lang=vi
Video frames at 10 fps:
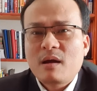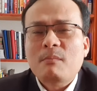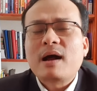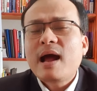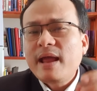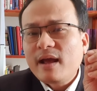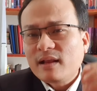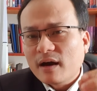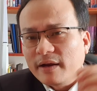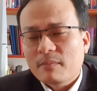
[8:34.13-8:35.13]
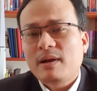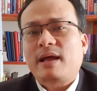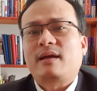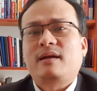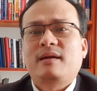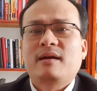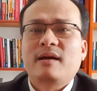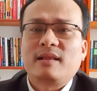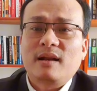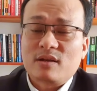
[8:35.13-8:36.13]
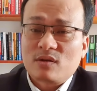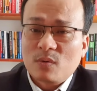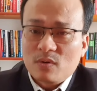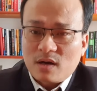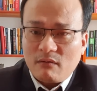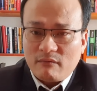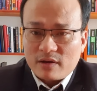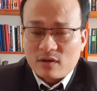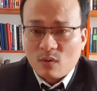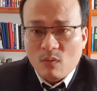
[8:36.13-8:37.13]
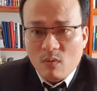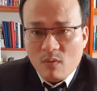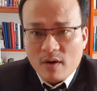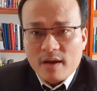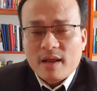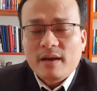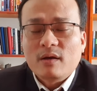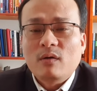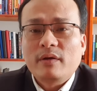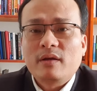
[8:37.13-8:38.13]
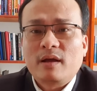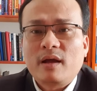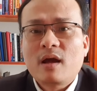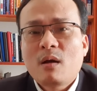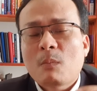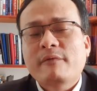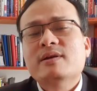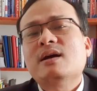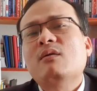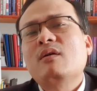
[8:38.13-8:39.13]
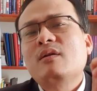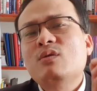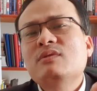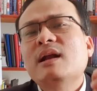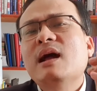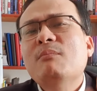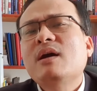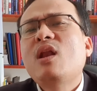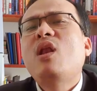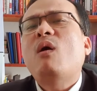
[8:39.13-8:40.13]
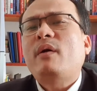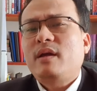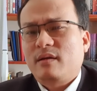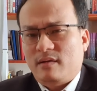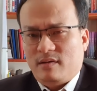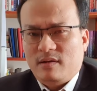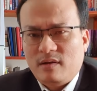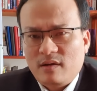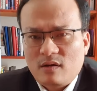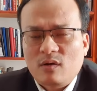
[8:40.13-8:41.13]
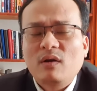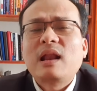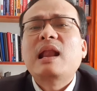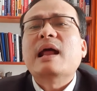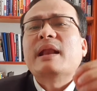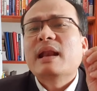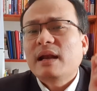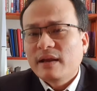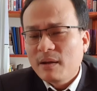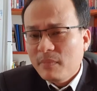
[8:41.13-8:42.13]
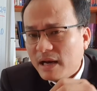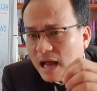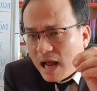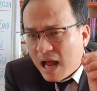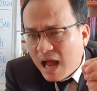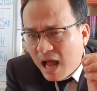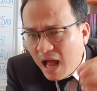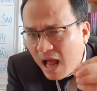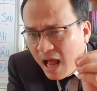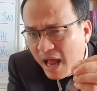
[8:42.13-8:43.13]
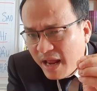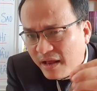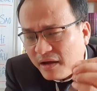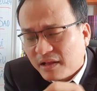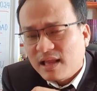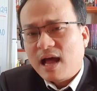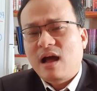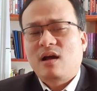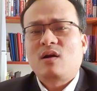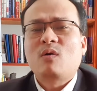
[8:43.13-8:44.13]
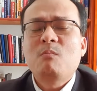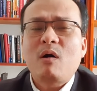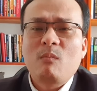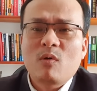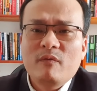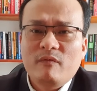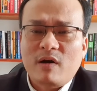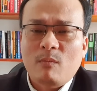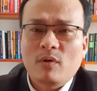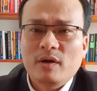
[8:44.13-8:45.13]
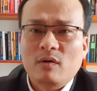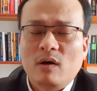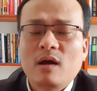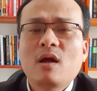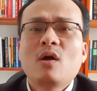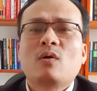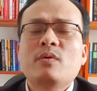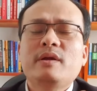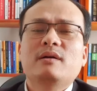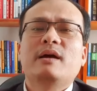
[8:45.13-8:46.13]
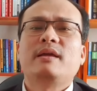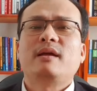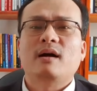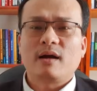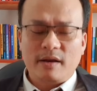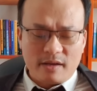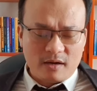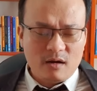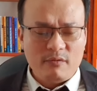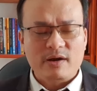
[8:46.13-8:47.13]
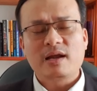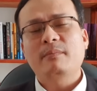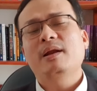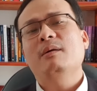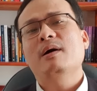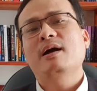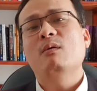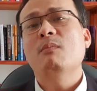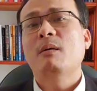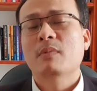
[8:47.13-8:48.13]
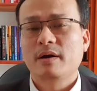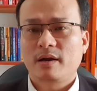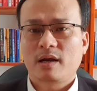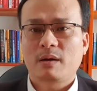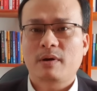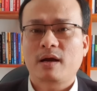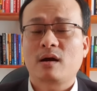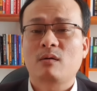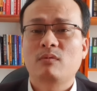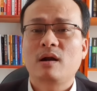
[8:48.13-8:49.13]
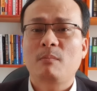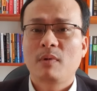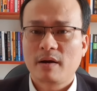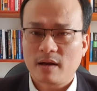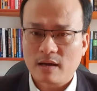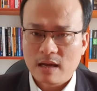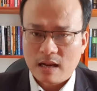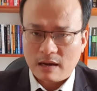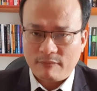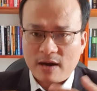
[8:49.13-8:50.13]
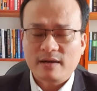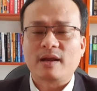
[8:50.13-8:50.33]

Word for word: mà ngay cái thời điểm này người ta lại chú trọng và chú ý đến điều đó như thế bởi vì sao chúng ta nắm cái lõi của đó là đất hiếm nên ai người ta cũng mong muốn và muốn điều đó cũng như là gì ở cái định hướng của Việt Nam đến năm 2030 năm 2050 ấy, là phát